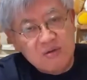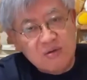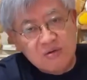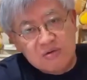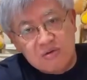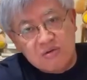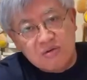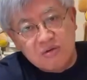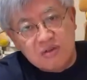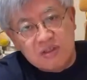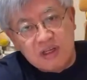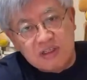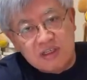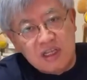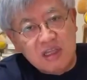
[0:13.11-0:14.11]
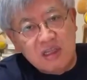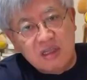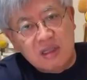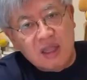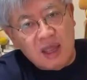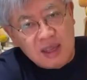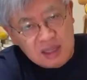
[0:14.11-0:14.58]
皇族としては絶
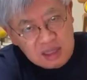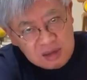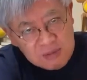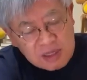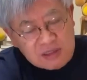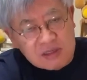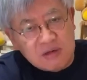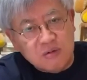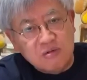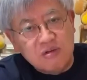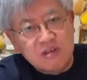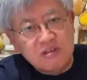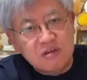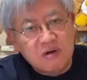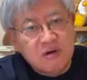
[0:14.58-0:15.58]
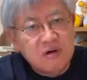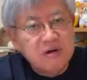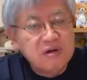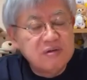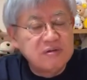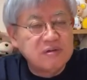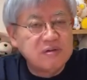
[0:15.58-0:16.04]
対にまずいことですよ。
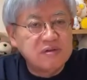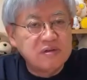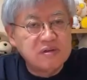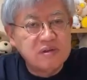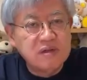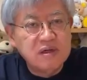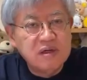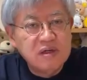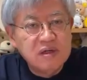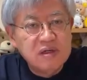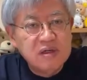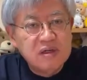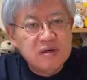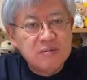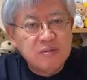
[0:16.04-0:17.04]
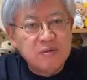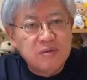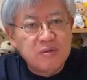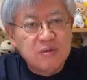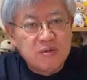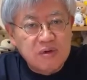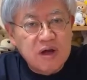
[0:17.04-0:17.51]
うん。も
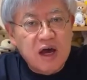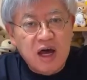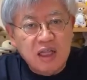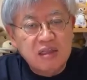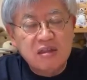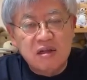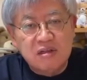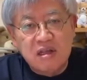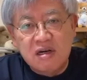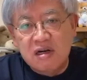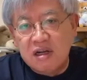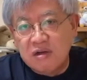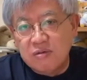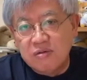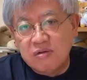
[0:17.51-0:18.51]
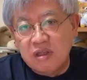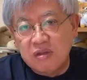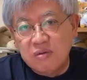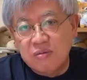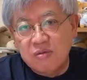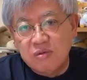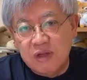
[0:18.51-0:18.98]
う、これはあってはならないこと
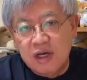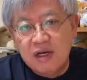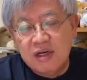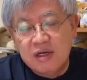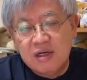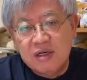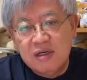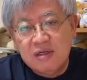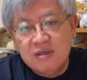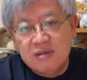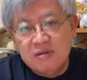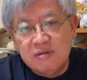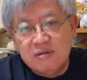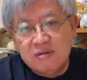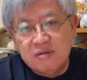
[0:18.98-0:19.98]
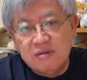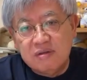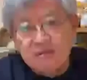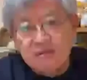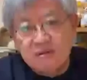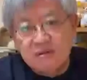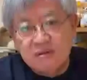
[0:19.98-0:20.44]
だと思うな。う
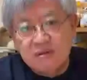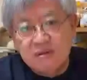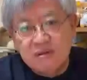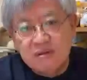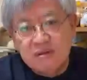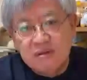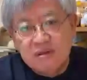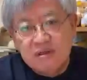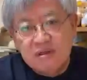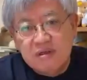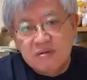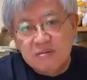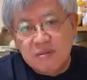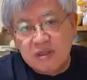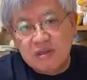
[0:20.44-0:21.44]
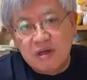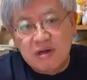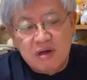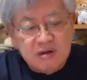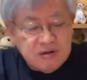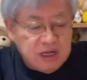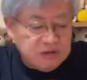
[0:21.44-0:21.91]
ん。また、
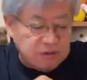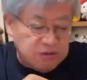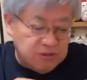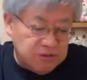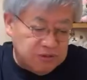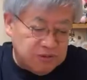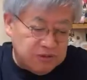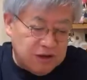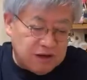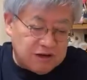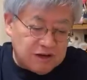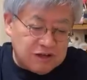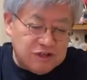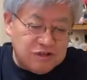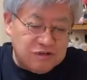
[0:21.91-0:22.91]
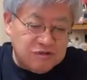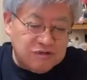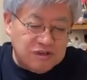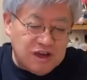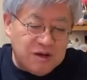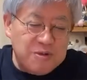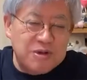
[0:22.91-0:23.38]
あのなんか基
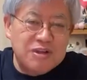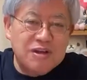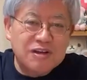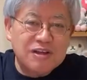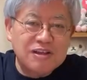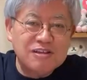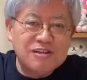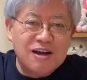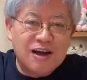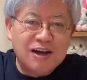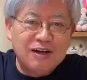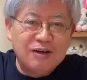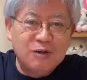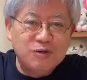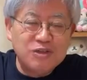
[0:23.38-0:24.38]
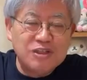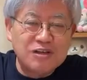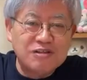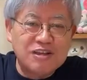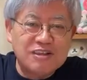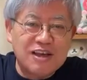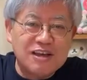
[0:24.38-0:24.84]
準にはめて私に反論して
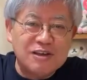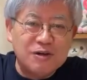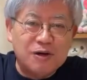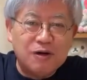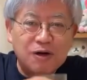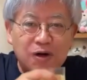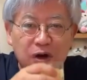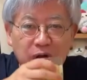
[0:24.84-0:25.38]
くださいよ。